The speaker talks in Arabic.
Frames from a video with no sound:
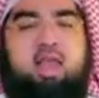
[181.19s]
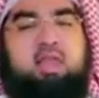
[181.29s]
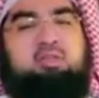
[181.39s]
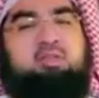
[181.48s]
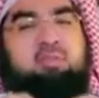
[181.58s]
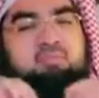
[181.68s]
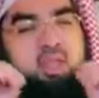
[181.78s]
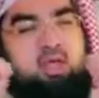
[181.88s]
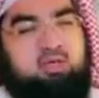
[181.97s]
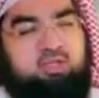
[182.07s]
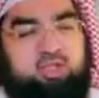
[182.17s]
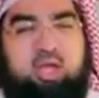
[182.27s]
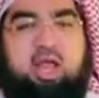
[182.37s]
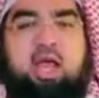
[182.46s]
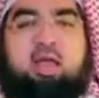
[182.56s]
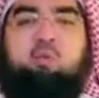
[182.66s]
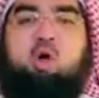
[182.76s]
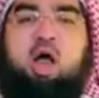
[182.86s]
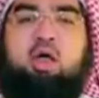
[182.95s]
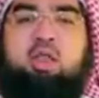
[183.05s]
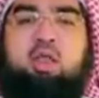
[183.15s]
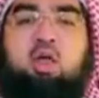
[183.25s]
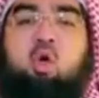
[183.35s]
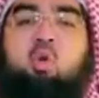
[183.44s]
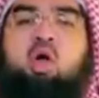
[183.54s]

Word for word: التي صنعها البخاري